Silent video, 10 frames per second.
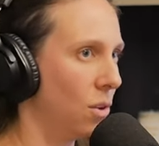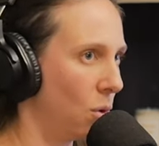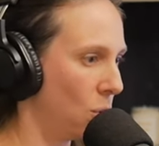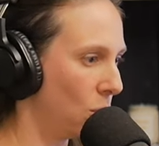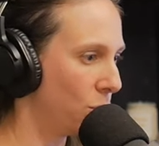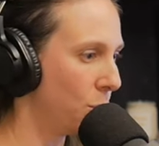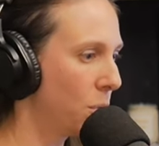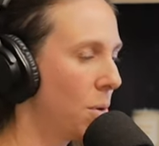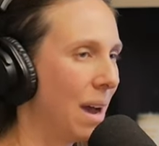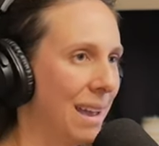on ne veut
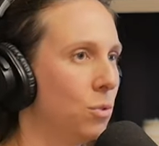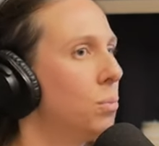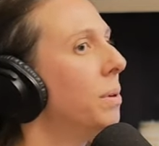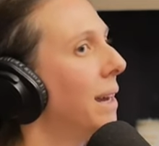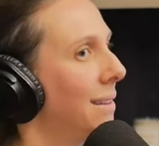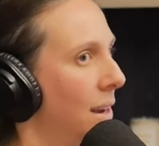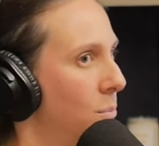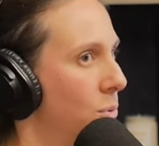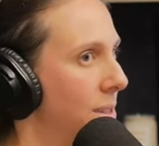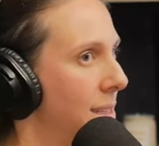pas à tout prix être dans
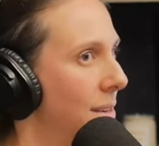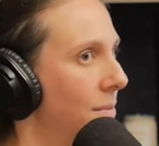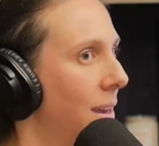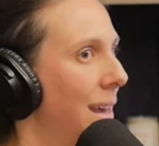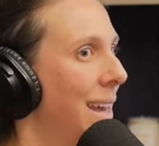le positif